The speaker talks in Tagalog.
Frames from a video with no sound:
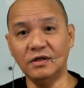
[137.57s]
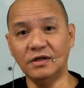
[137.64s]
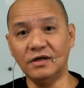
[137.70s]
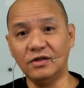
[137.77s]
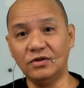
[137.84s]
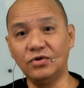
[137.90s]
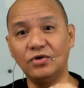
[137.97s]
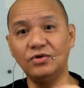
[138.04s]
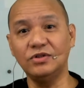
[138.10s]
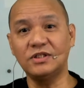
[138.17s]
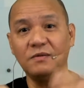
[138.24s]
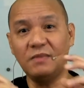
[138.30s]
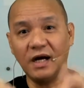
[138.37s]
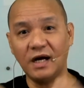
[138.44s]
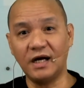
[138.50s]
doon
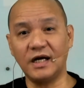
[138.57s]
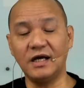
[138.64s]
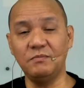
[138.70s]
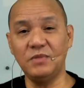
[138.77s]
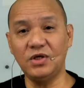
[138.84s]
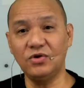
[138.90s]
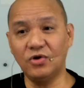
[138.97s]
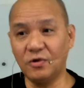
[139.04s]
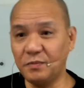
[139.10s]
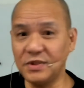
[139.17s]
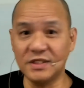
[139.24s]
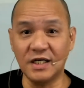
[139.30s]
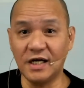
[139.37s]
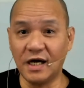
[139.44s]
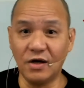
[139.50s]
sa mga revenue
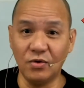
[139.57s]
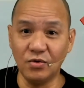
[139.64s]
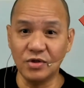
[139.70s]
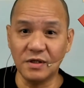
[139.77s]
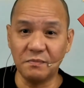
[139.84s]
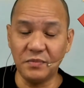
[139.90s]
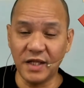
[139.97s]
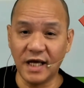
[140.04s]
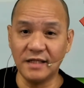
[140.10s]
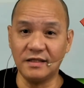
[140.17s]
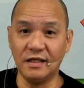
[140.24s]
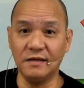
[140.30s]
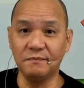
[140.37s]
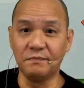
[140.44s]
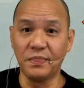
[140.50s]
officer na kausap
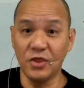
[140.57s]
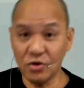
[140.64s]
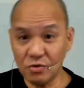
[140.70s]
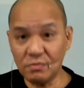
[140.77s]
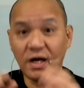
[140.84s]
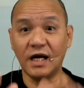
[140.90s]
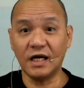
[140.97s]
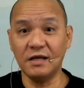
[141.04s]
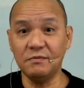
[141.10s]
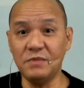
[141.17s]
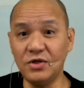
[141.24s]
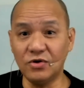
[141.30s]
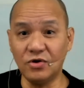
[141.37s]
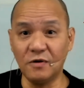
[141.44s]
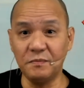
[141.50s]
natin? Yung mga
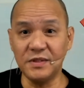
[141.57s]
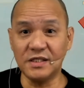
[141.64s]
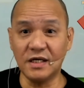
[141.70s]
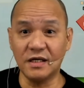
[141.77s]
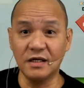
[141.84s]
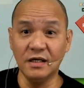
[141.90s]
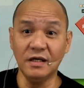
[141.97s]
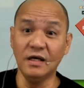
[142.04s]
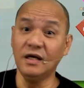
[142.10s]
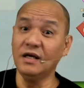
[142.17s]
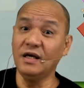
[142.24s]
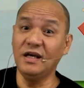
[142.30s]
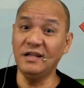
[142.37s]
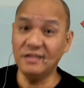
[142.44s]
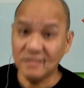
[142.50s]
revenue officer.
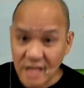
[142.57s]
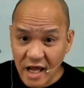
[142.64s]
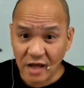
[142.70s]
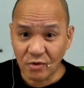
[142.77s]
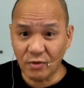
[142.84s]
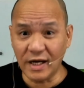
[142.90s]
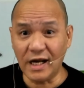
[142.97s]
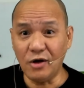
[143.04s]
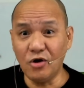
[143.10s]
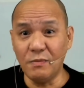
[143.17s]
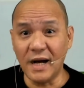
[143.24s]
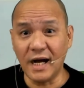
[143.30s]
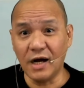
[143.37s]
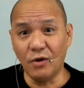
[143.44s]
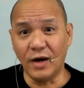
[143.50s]
Hindi, walang
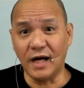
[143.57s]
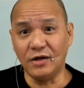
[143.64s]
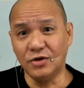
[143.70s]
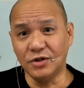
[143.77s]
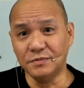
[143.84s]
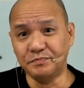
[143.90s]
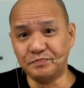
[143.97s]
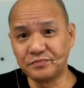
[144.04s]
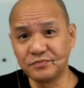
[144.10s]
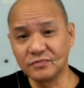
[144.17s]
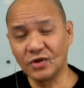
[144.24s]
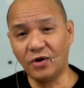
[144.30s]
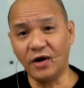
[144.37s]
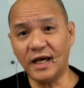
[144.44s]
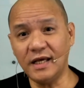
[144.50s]
gumagawa nun.
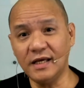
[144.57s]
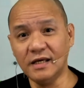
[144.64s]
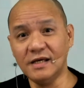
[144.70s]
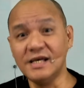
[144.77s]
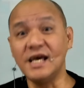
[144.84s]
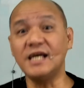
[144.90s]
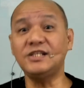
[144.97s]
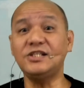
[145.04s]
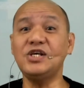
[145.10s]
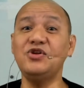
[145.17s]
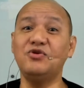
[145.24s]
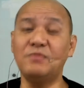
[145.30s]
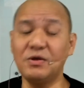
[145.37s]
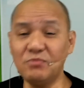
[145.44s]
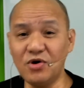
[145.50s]
Okay? Eh, sino
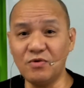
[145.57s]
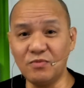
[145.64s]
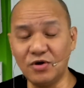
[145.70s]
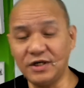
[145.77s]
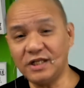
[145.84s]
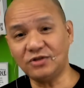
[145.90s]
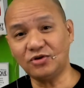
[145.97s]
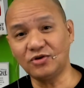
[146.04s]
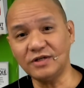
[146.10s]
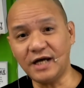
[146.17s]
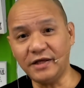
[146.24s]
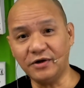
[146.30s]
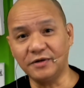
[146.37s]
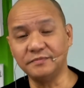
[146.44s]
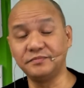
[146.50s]
magmo-monitor
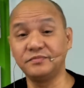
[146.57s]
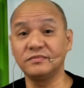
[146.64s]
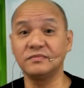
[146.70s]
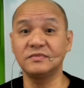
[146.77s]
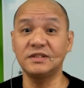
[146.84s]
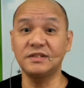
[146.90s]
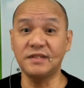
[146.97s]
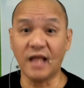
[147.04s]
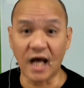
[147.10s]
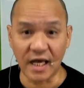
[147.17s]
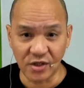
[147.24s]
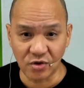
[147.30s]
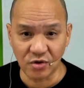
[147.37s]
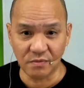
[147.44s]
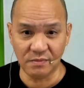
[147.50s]
ngayon?
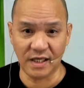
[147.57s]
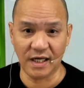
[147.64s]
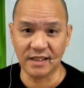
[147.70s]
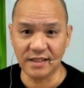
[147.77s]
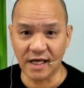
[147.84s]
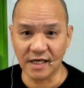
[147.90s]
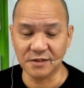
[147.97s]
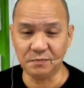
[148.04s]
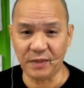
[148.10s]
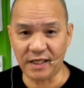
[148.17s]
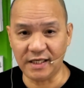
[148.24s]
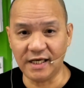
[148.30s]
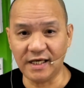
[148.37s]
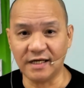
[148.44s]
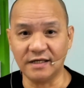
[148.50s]
Tayo, mga
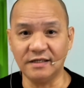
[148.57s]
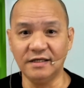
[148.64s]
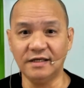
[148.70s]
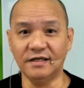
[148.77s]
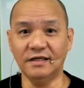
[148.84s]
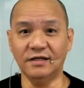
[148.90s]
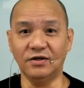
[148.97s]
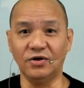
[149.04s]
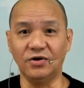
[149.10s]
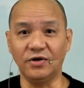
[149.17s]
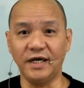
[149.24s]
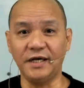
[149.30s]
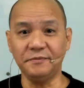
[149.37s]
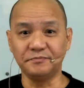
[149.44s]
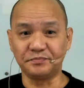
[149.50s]
taxpayer.
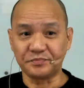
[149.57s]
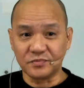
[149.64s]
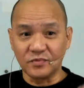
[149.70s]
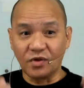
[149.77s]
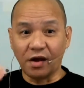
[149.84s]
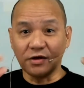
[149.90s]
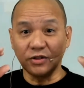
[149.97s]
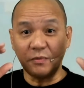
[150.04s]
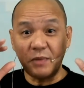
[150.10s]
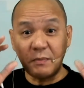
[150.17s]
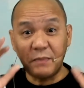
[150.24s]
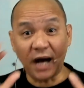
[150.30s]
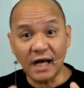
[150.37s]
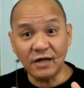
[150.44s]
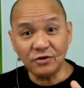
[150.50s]
Okay? So,
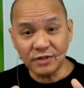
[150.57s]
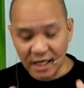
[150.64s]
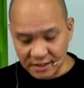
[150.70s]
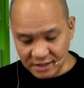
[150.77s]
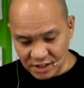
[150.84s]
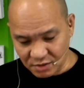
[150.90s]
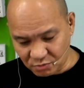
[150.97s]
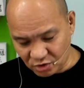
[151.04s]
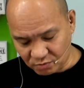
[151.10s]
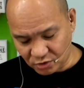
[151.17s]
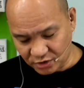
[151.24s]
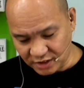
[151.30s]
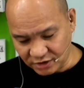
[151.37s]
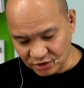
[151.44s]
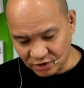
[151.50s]
paano natin
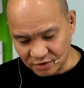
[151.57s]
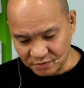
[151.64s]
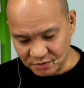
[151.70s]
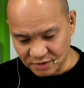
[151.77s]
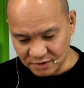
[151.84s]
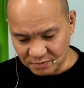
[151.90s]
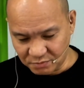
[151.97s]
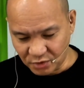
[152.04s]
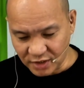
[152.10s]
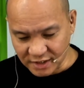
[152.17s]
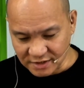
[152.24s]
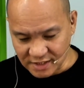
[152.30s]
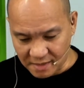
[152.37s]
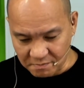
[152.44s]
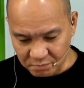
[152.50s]
imo-monitor? For
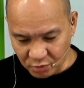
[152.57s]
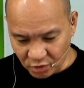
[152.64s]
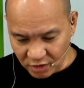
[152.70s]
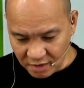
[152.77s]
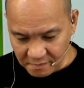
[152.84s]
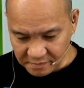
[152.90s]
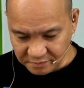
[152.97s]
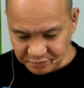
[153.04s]
example,